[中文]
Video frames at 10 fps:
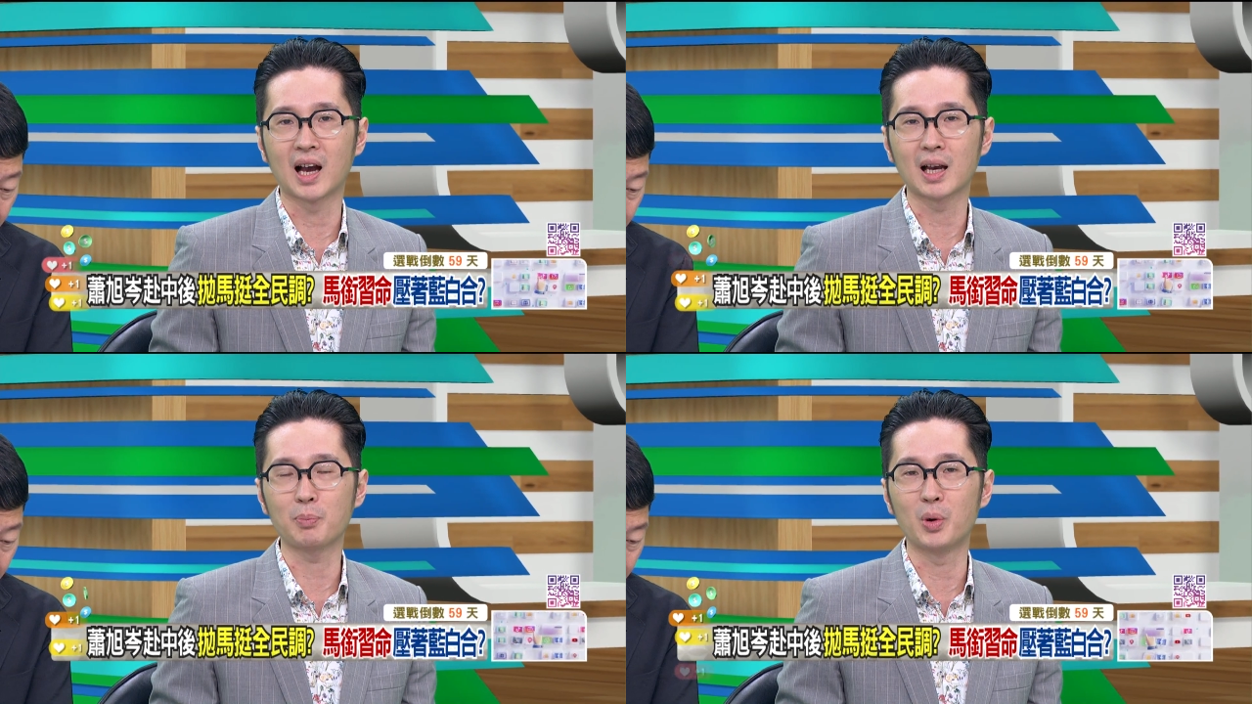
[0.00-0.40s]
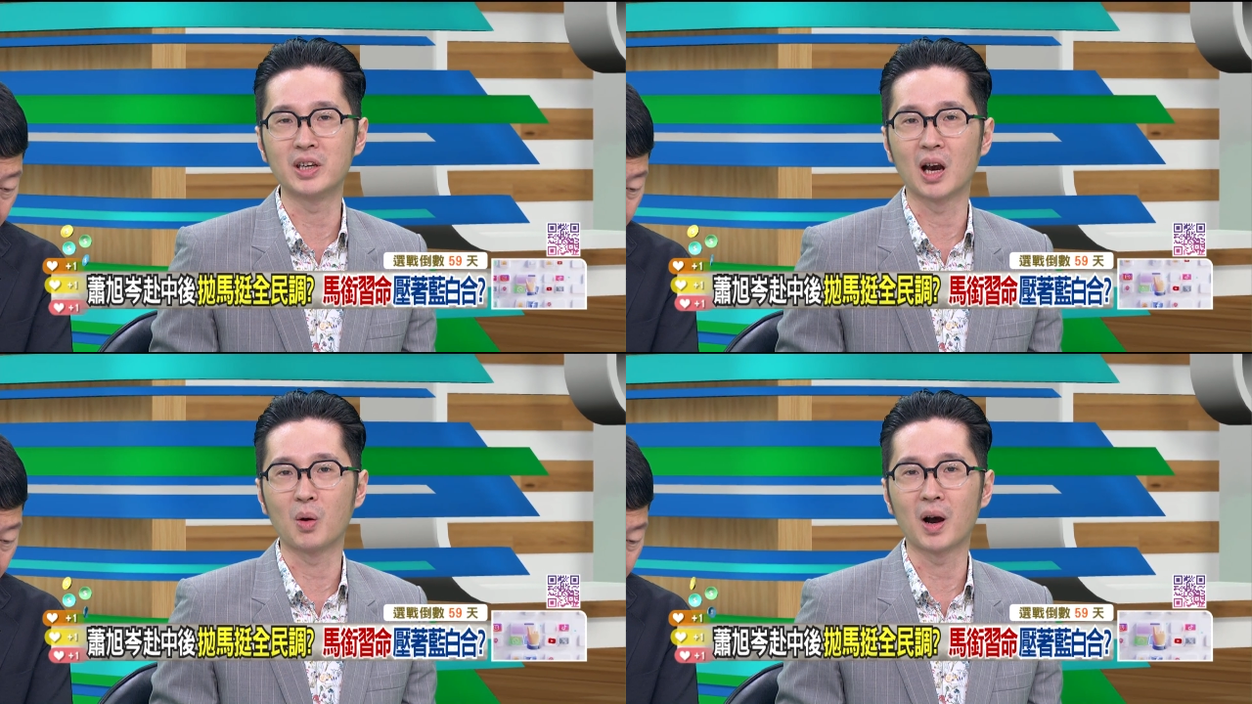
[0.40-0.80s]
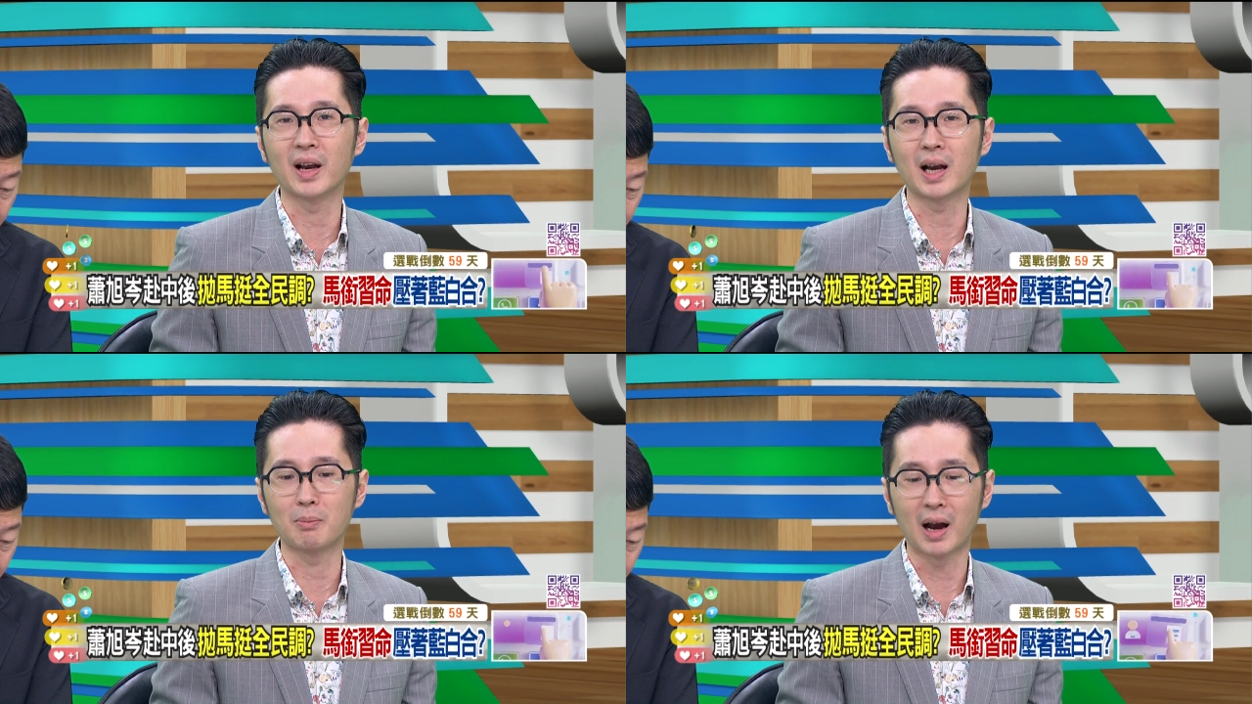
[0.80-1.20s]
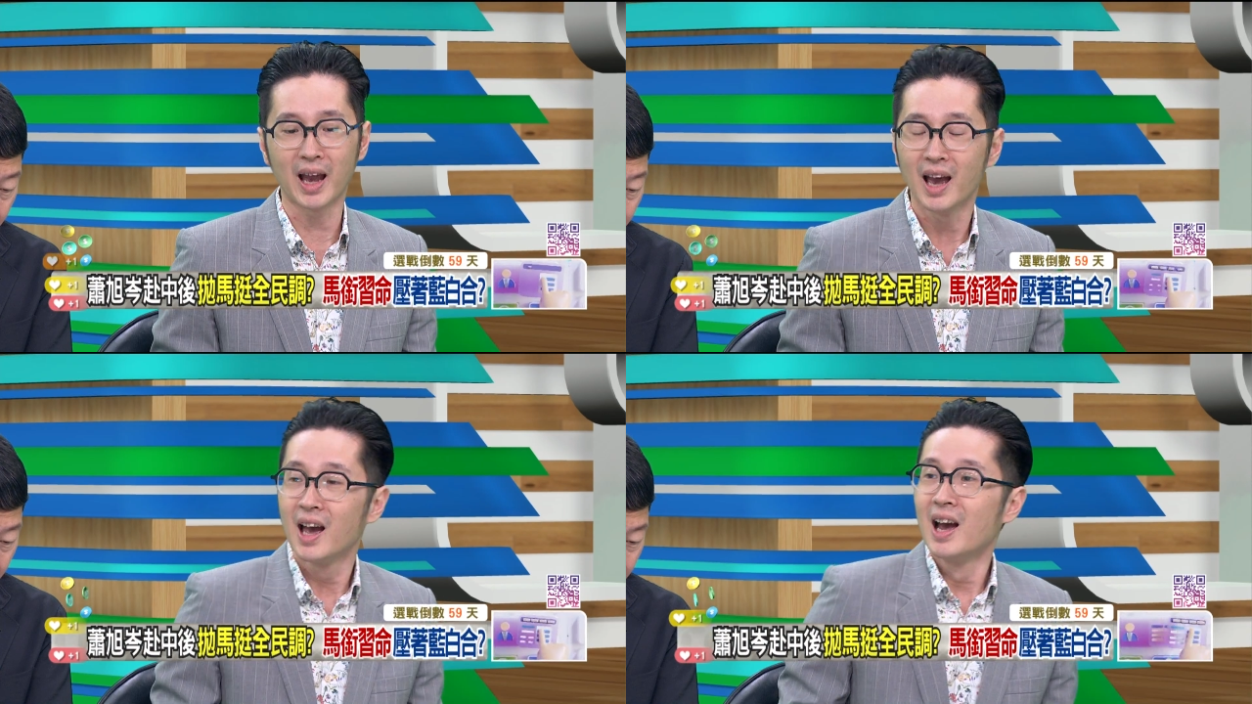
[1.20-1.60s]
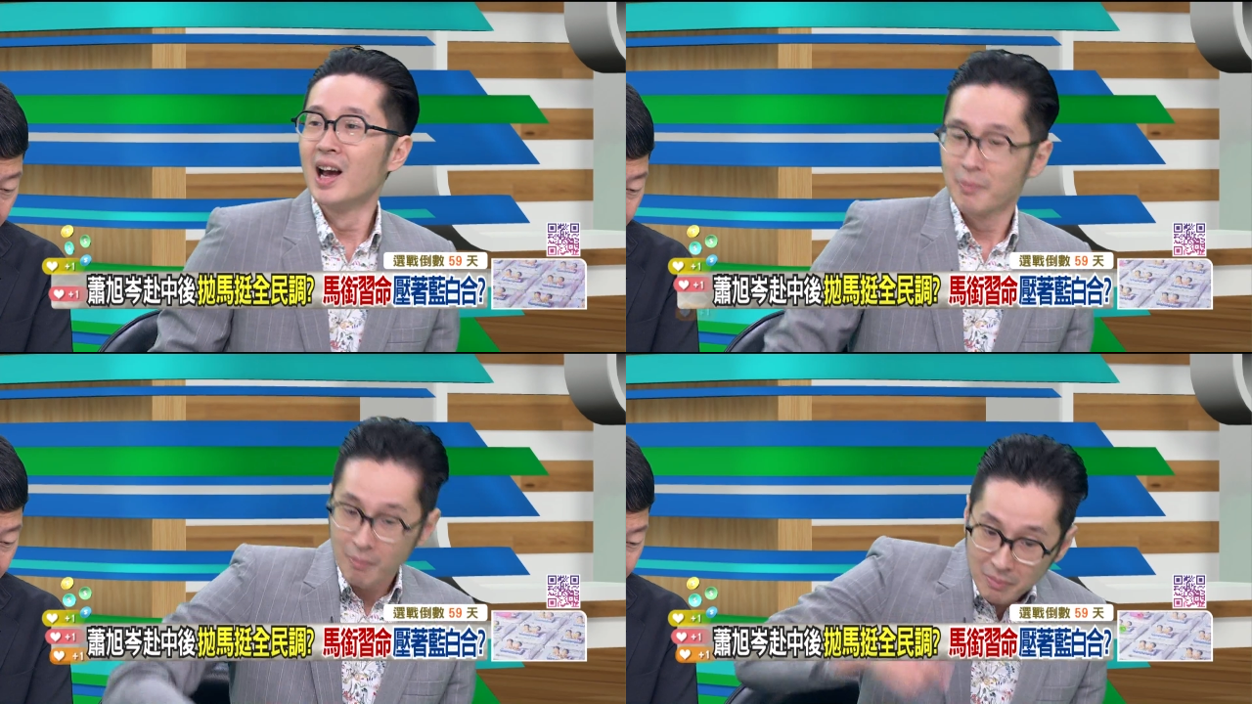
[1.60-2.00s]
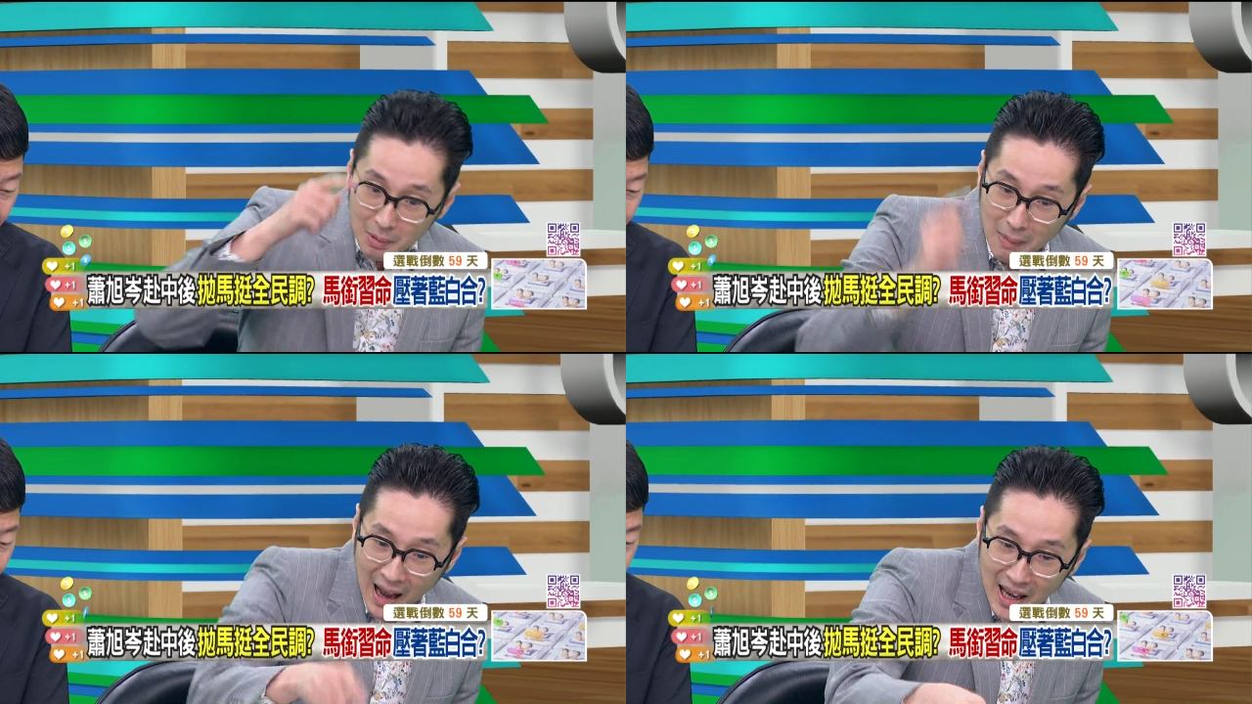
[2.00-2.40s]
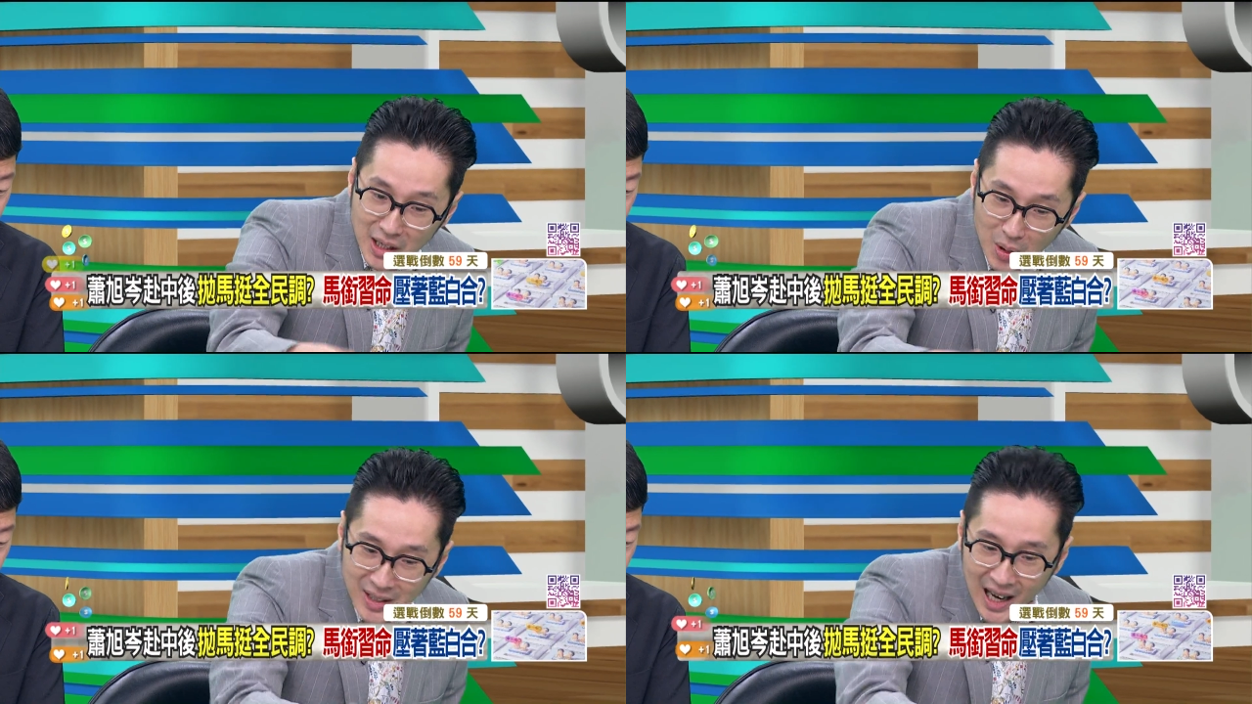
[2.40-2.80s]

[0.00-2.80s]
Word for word: 他不会讲话，还干嘛？哎，马英九现